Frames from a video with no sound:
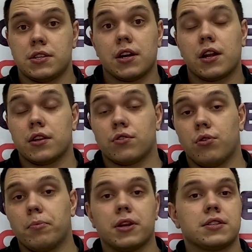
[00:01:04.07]
охранный
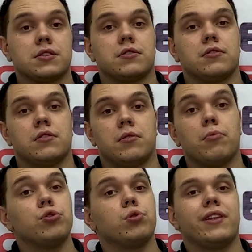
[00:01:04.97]
комплекс э,
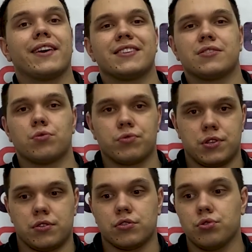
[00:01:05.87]
модульной конструкции.
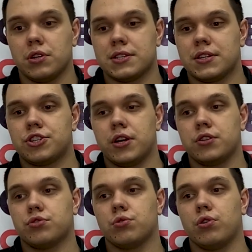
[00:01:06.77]
Что это означает?
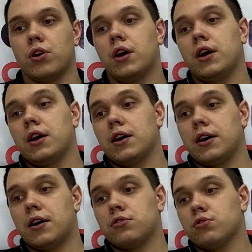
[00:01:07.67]
Что,
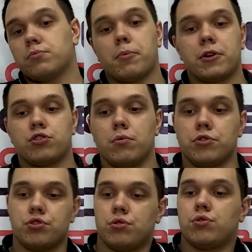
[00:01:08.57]
а, ну вот по большому
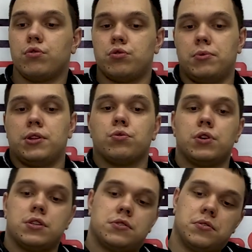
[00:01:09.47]
счету, вот у меня тут
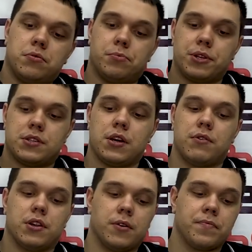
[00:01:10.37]
есть
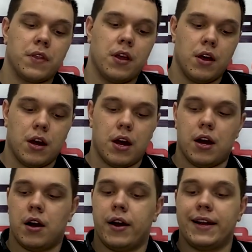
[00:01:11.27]
представлена
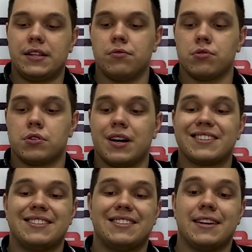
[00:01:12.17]
а90,
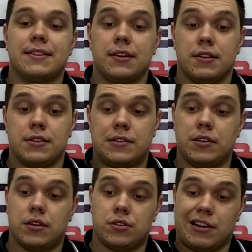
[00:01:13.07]
А63, а
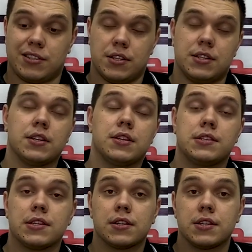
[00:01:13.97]
извиняюсь, А63
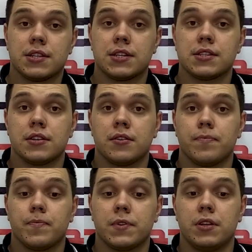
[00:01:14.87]
сигнализация,
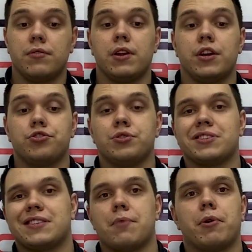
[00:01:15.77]
являющаяся
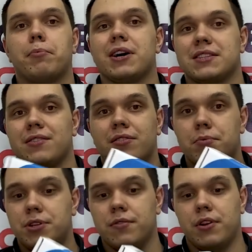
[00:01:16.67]
самой базовой
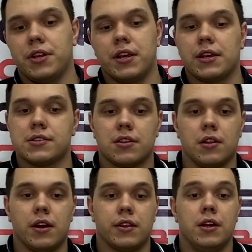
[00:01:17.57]
вообще в линейке
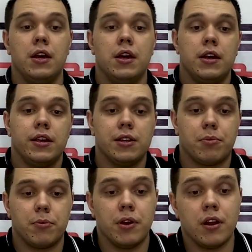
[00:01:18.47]
Starline. И,
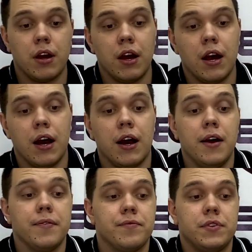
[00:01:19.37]
например,
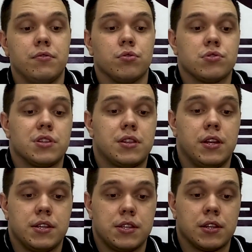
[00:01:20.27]

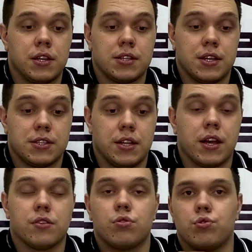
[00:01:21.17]
А93 сигнализация, да,
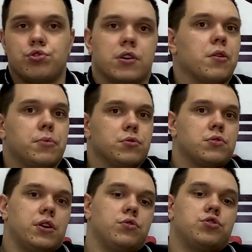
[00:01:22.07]
которая уже как бы на
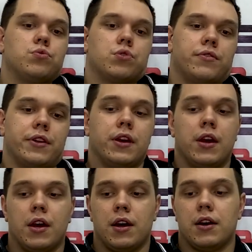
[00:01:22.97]
следующий уровень.
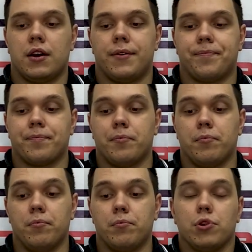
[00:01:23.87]
А,
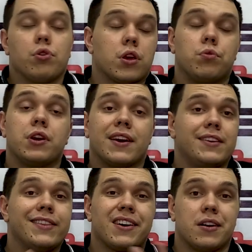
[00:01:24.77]
блоки у них
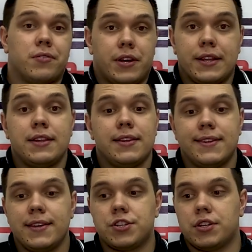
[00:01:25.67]
одинаковые, они
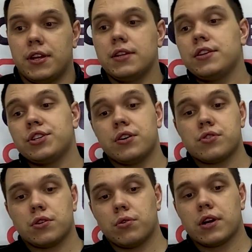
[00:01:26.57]
идентичны, они отличаются
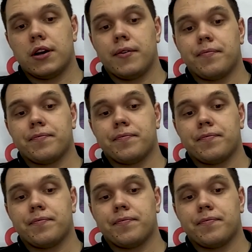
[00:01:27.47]
только